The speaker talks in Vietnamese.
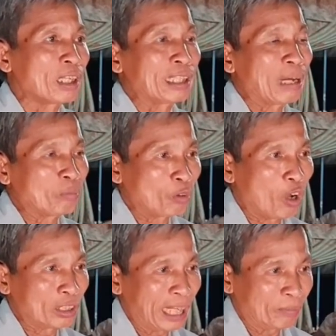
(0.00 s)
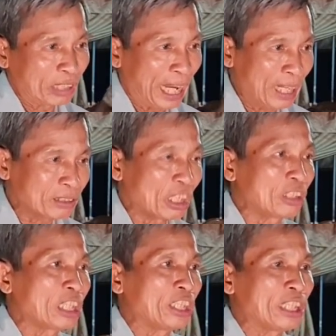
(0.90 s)
lòng còn thèm khát
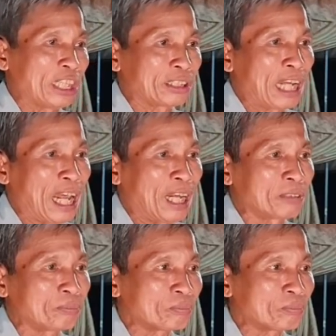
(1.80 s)
những gì hiện ra